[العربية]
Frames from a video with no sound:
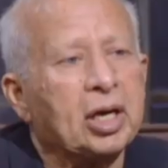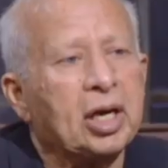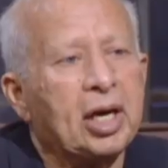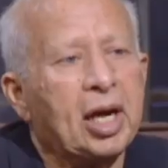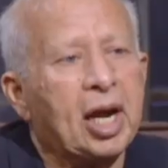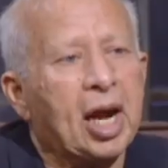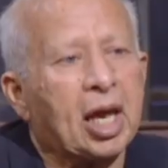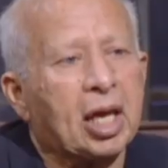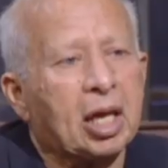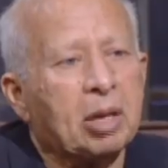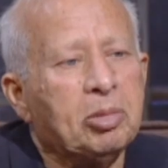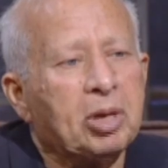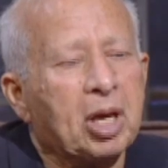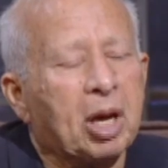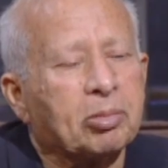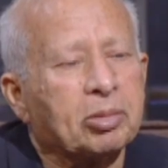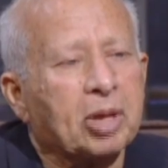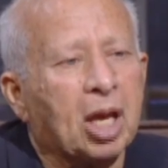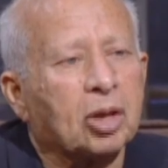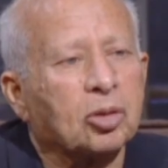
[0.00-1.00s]
الليلة
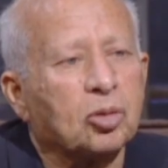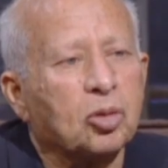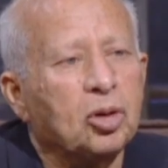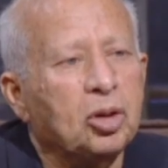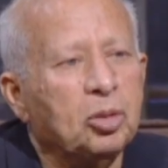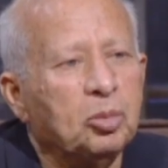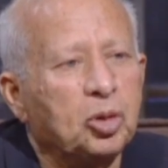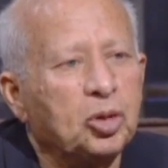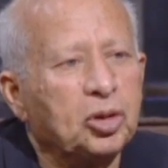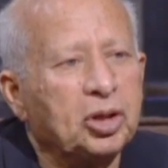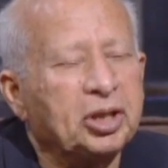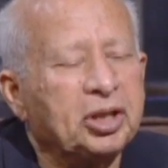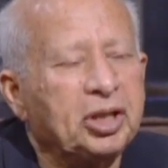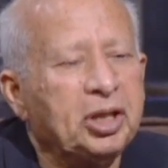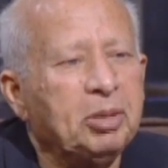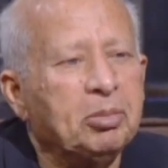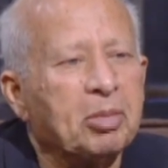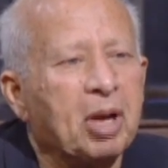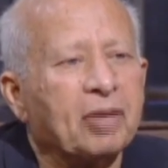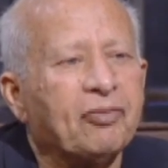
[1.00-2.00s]
الكبيرة بتاعت كل مولد
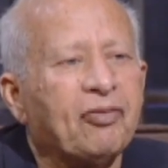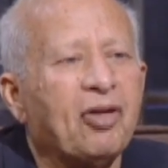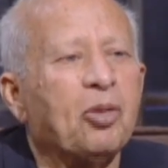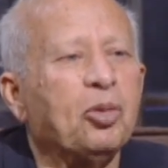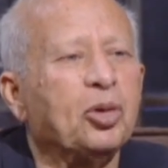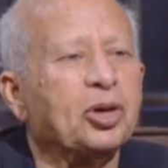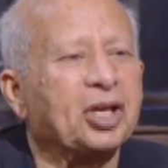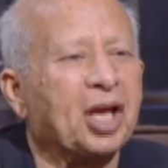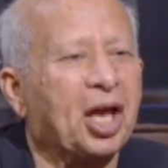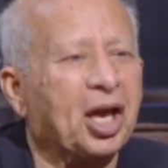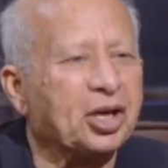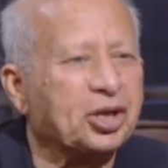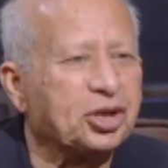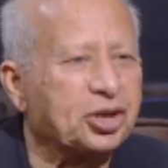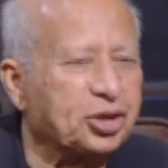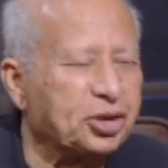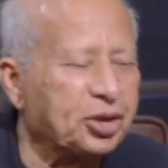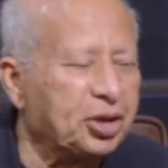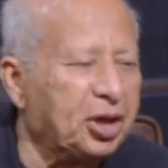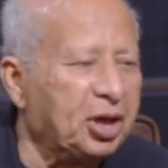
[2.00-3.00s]
دي ما
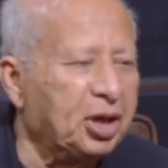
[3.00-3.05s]
فوتهاش آه.